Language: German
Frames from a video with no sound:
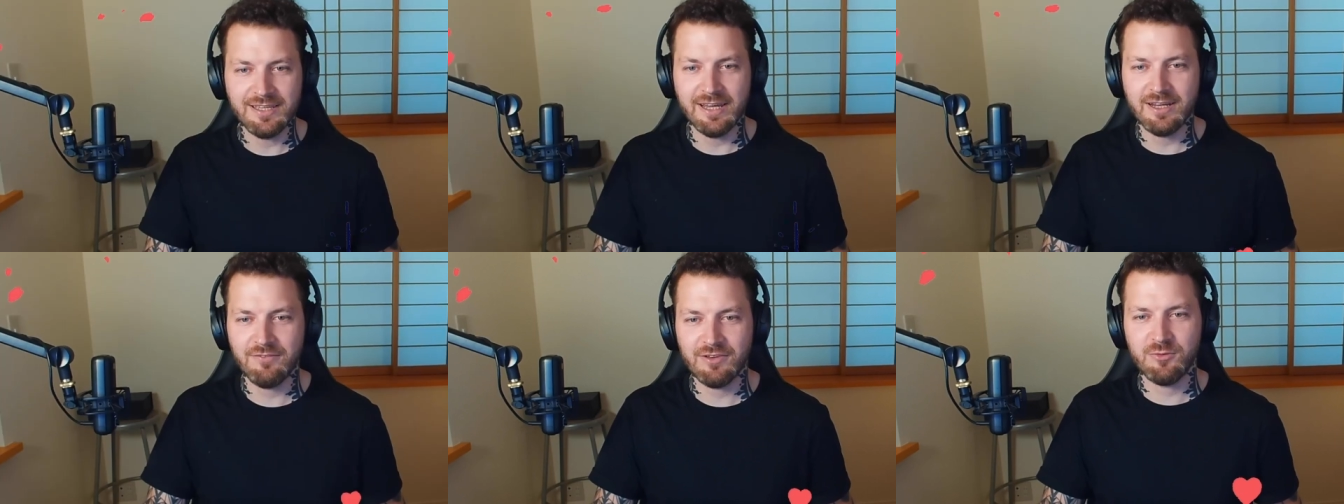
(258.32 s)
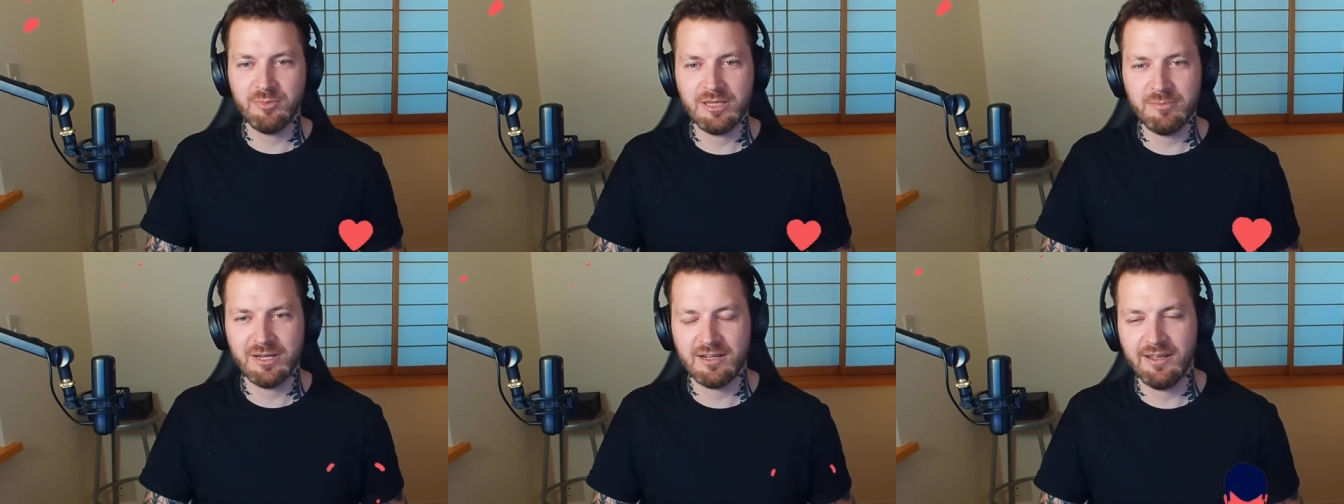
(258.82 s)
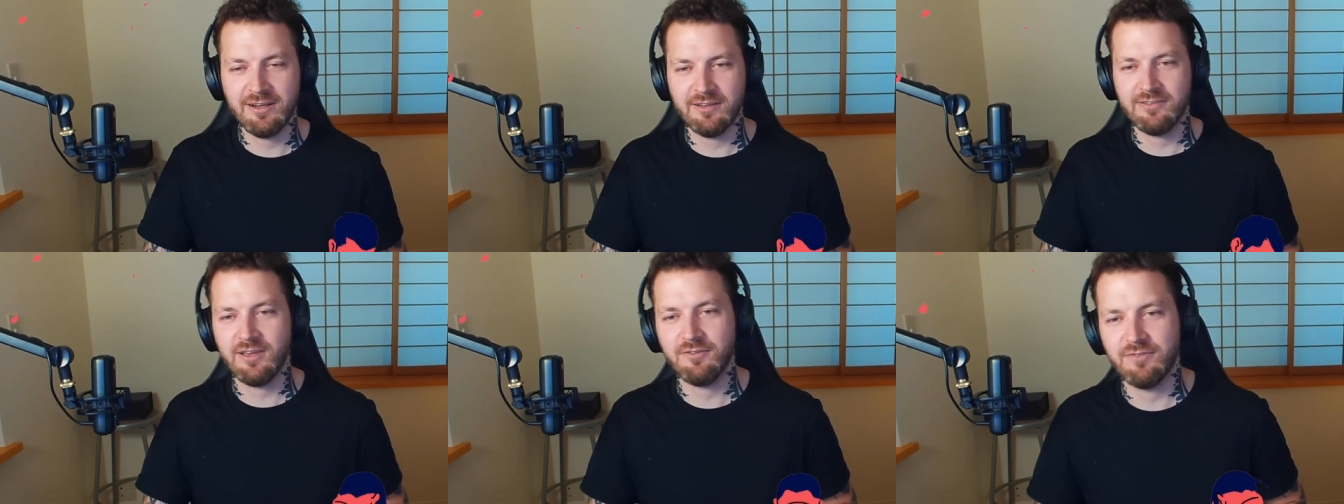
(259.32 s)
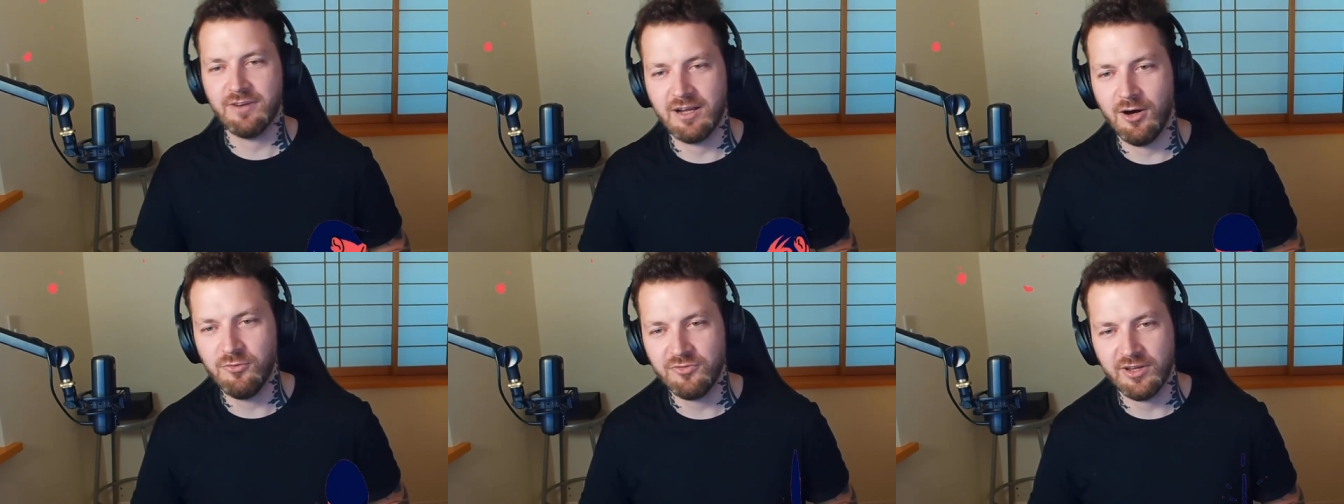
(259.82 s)
Hat je einer was über eBay Kleinanzeigen
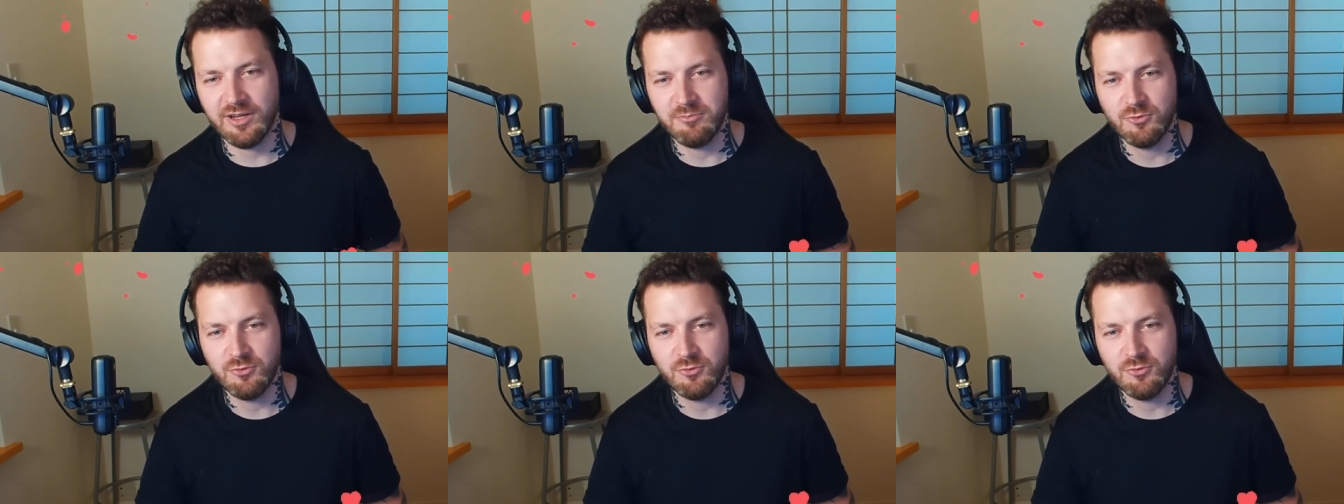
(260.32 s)
verkauft?